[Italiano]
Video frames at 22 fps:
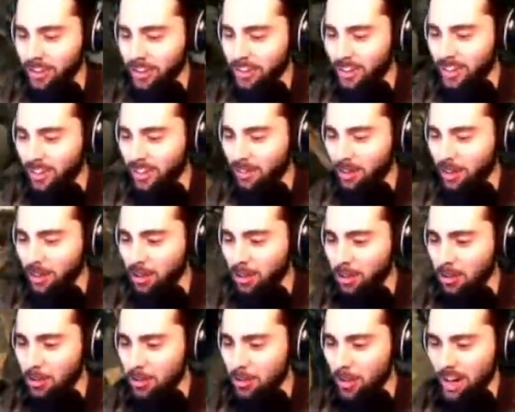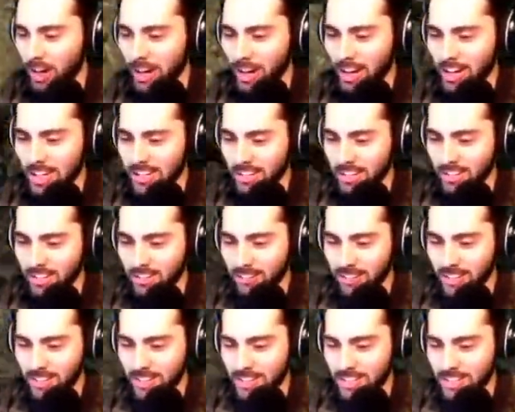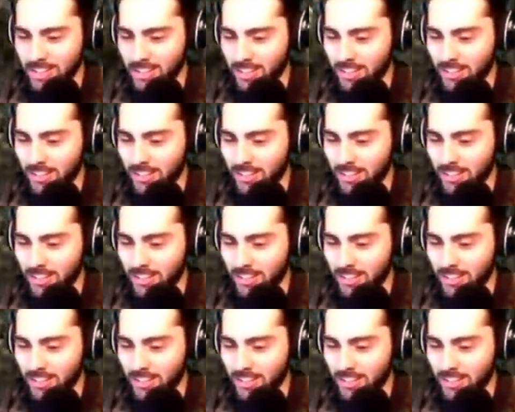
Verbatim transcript: Ne voglio uno a casa di questi.